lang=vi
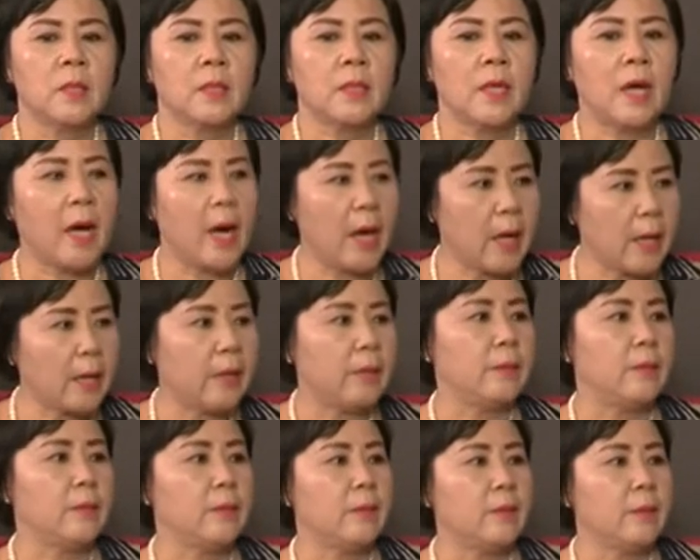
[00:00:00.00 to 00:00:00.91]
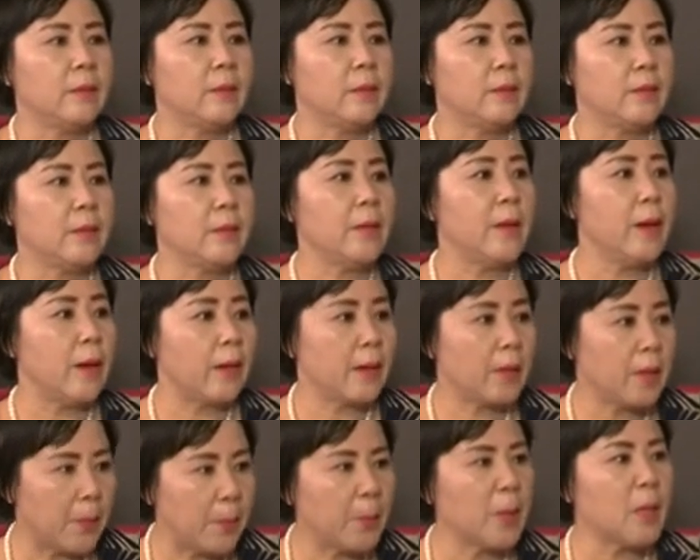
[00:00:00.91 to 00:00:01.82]
cả ngày để đợi
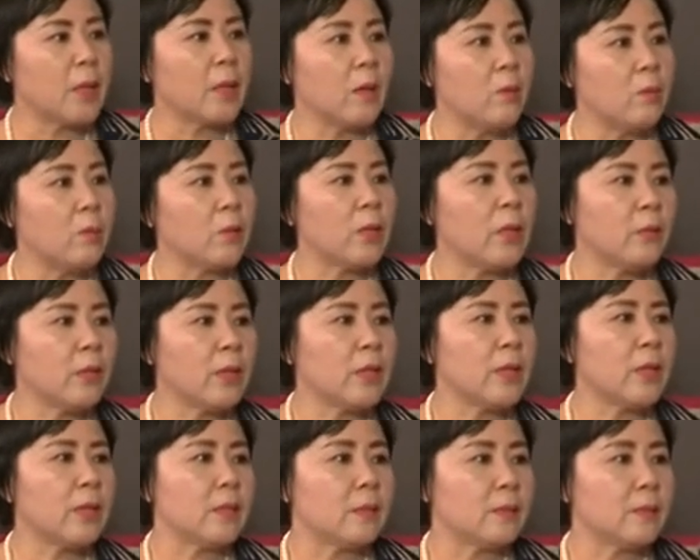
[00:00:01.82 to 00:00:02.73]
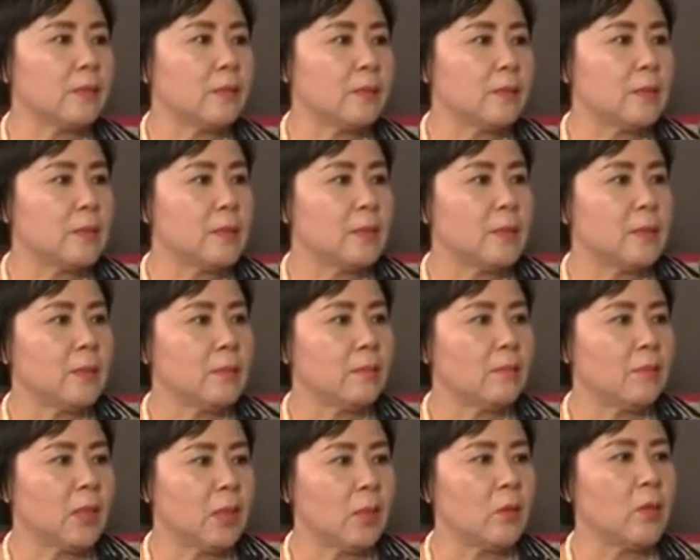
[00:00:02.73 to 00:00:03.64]
gặp được ông ký quyết định yeah. Dạ.
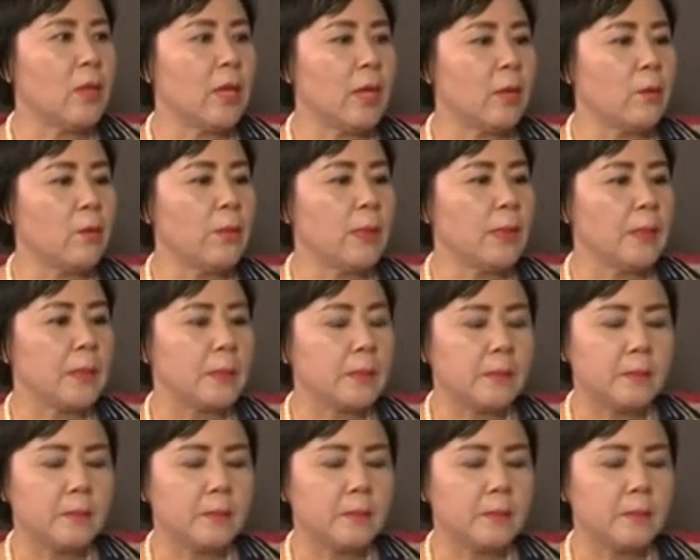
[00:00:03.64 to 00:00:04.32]
bắt đầu nghề của mình